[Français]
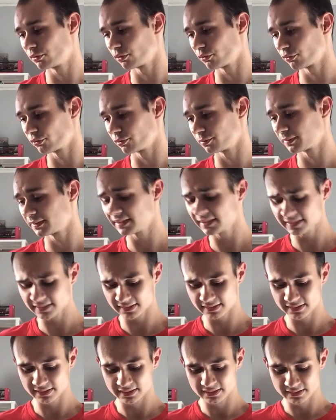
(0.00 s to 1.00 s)

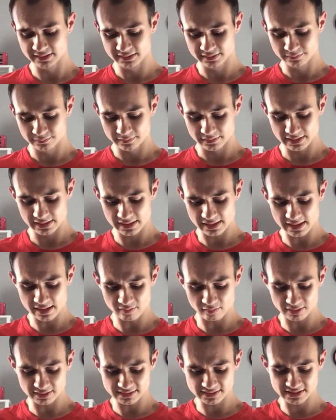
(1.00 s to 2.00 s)
l'entreprise. Et là
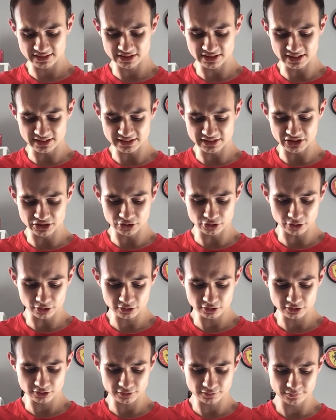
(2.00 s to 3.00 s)
voici j'ai le
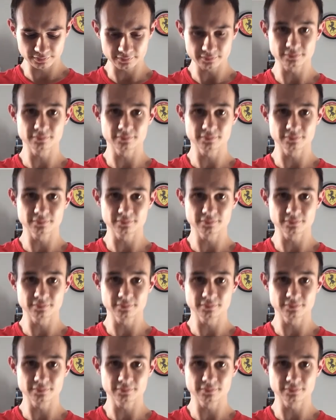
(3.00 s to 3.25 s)
t-shirt.